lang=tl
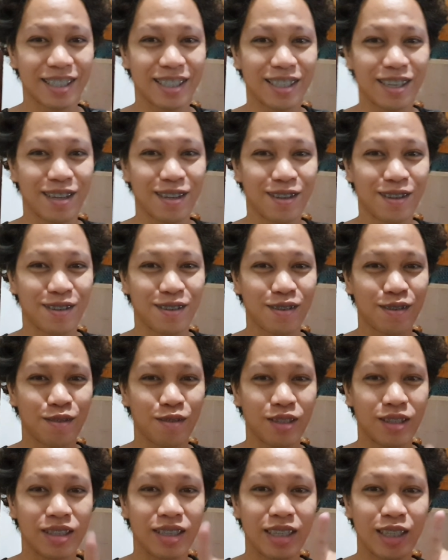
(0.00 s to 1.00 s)

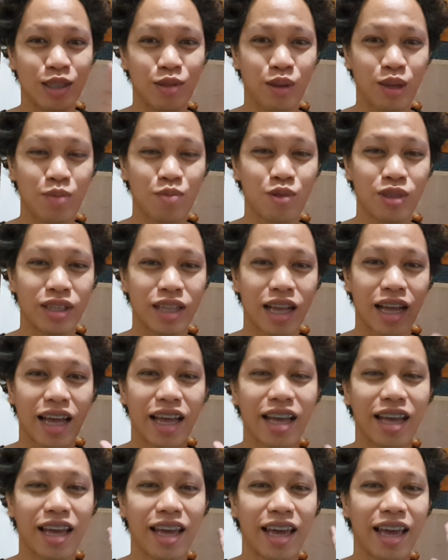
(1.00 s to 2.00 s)
So, this week
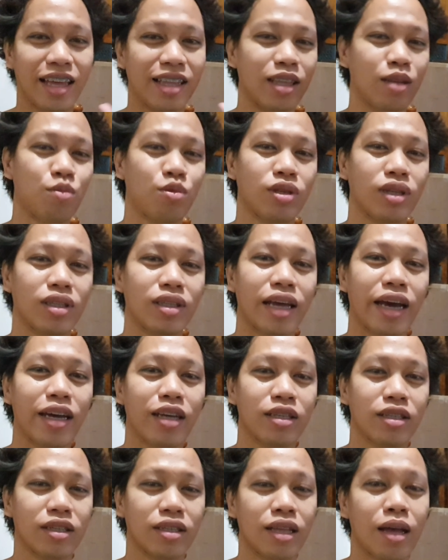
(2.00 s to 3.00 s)
muna, end na muna
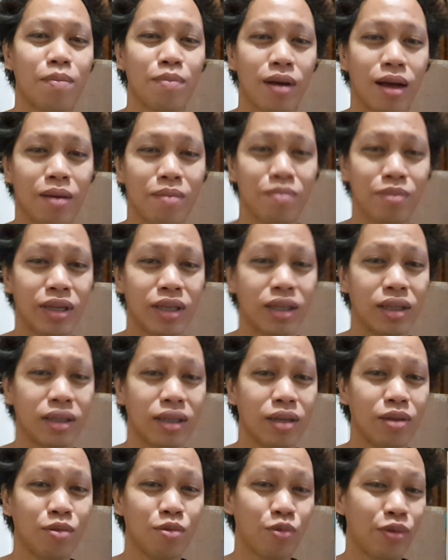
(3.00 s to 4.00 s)
tayo sa
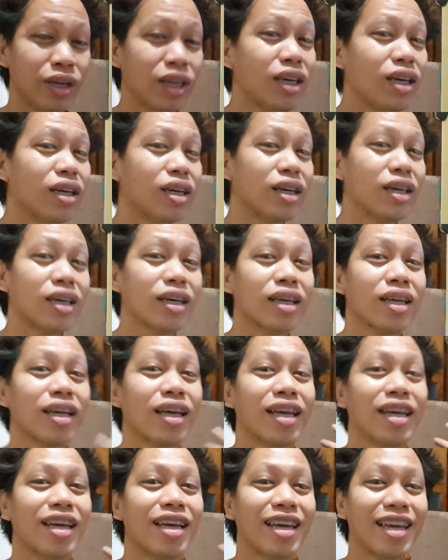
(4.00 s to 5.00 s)
napaka-busy week.
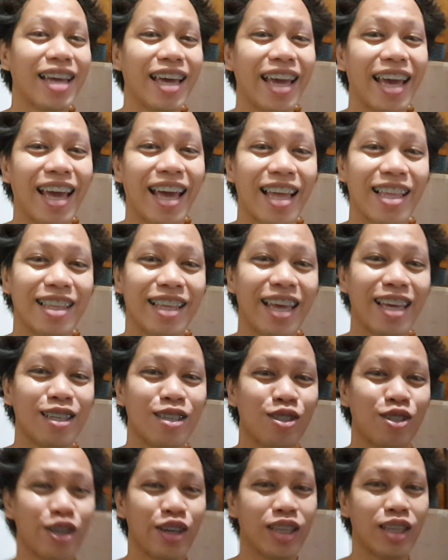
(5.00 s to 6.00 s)
And
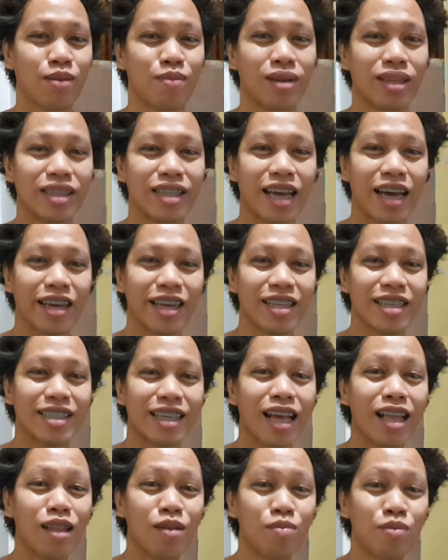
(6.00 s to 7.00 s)
enjoy naman tayo and
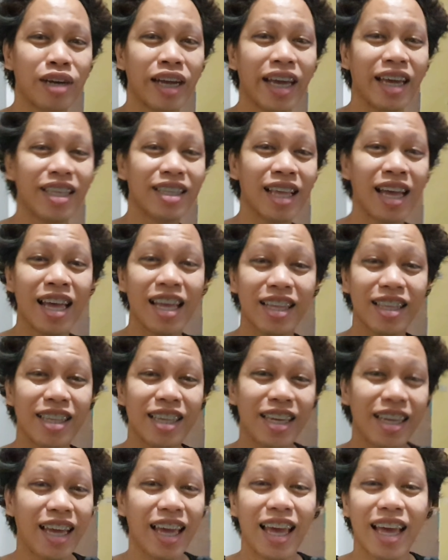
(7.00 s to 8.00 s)
celebrate
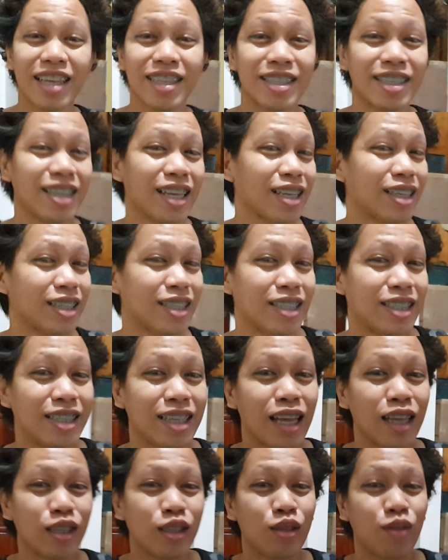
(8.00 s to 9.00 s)
the
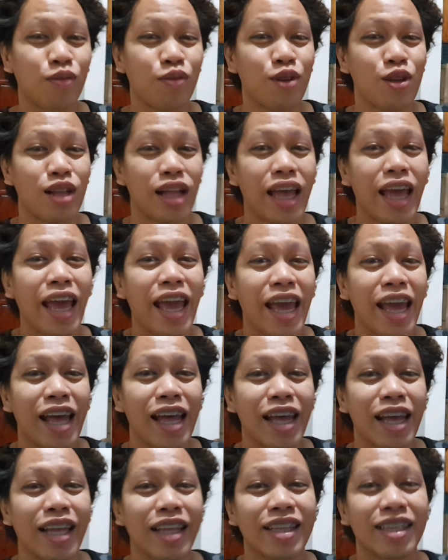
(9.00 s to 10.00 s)
successful
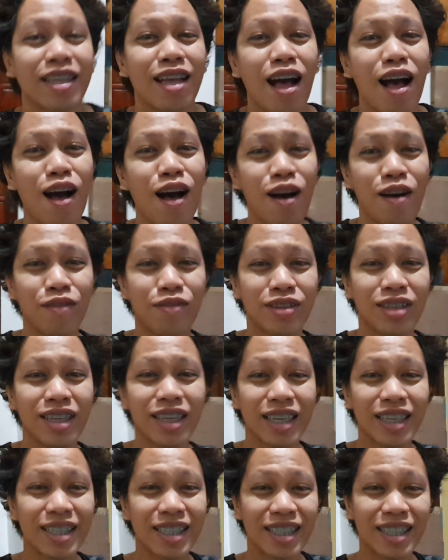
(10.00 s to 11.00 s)
end of
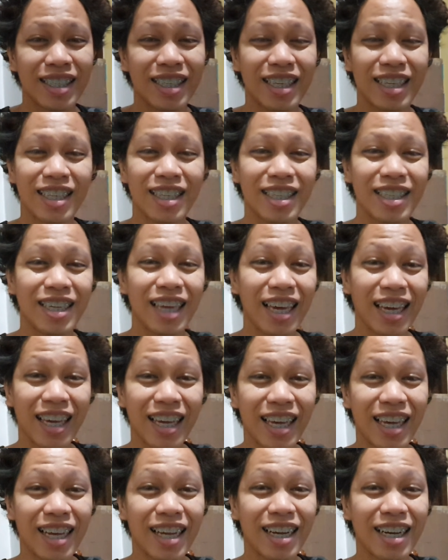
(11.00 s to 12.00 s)
this
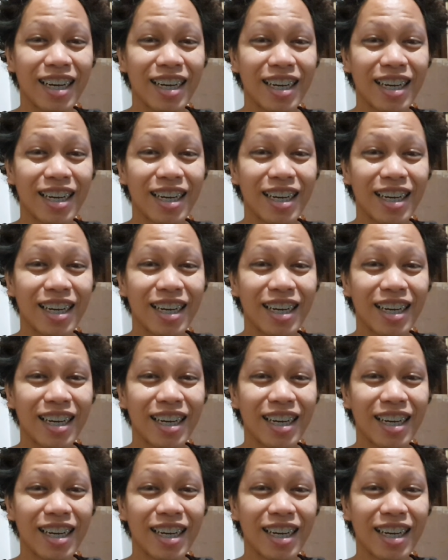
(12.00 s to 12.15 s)
year!